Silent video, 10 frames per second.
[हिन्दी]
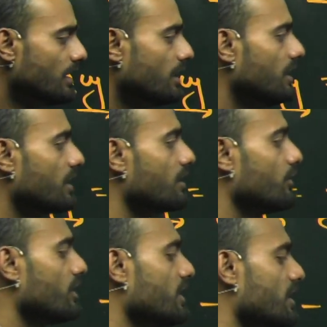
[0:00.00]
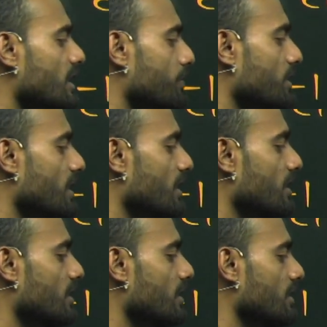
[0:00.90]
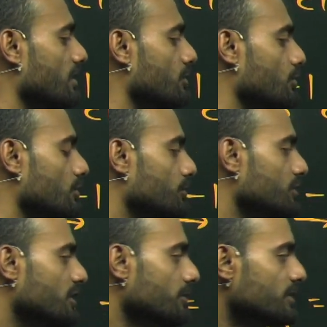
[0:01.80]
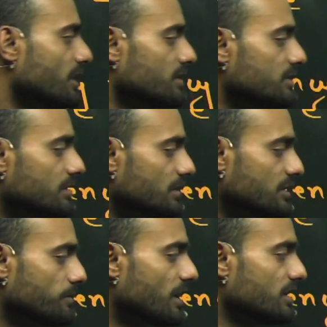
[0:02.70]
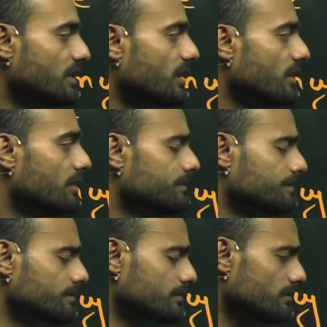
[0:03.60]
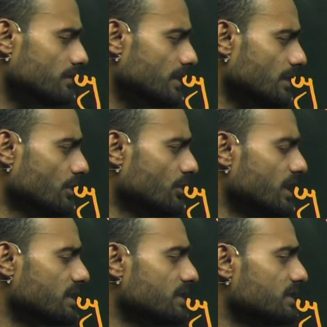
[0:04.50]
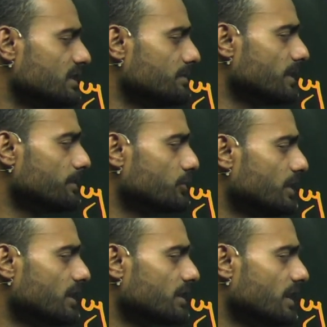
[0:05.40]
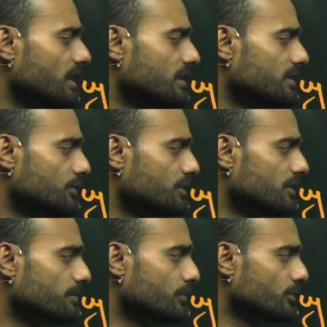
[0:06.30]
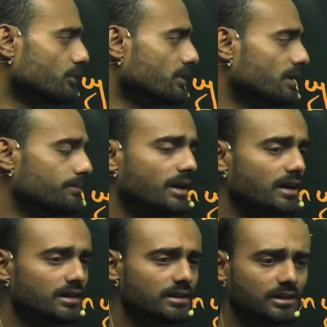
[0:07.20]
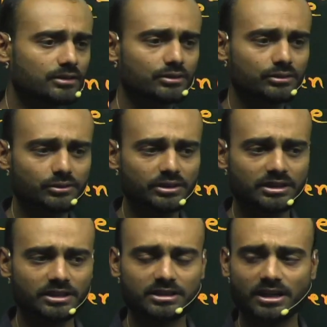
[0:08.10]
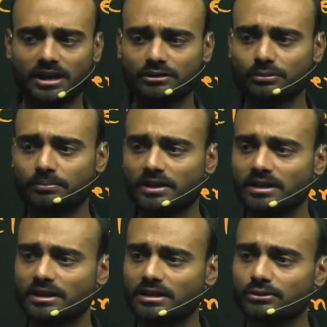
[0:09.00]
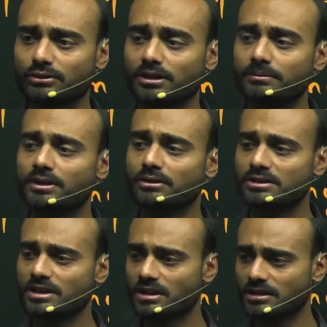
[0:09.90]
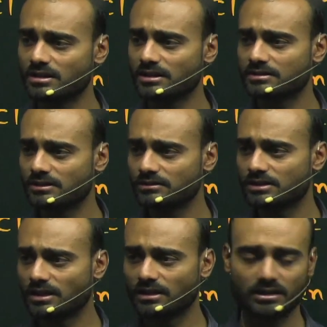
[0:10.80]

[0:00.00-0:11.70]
एक और यदि आप निकाल दिए तो दो पॉजिटिव चार्ज इस पर आ जाएगा और ऐसी स्थिति में आपको नहीं लगता है कि चौदह प्रोटोन अब बारह इलेक्ट्रॉन को ही खींच रहा है तो पहले की तुलना में और ज्यादा अट्रैक्शन हो जाएगा